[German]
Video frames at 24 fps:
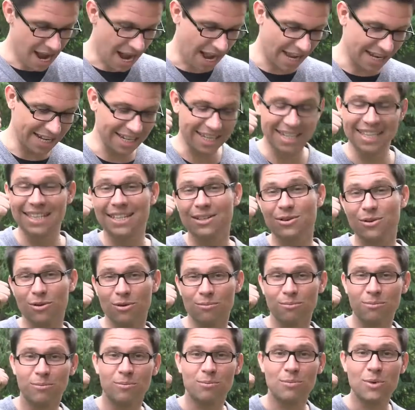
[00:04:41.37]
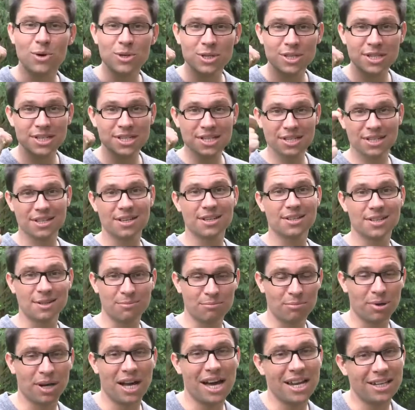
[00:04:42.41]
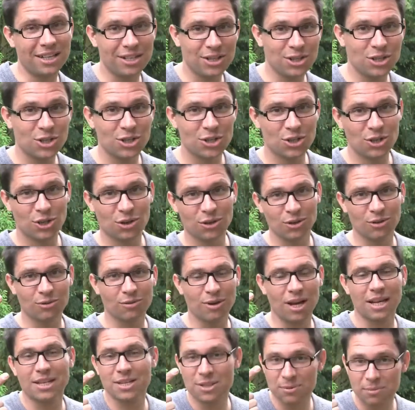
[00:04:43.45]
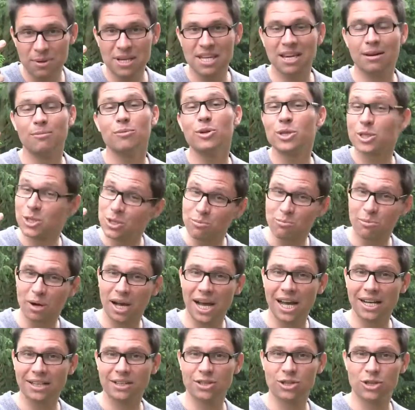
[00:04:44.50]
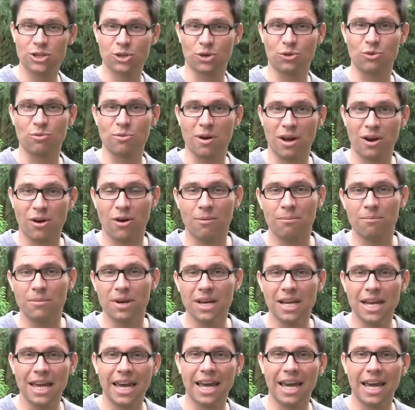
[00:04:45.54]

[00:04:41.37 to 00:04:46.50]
Eine Keynote muss sympathisch, äh, ein Speaker muss sympathisch rüberkommen,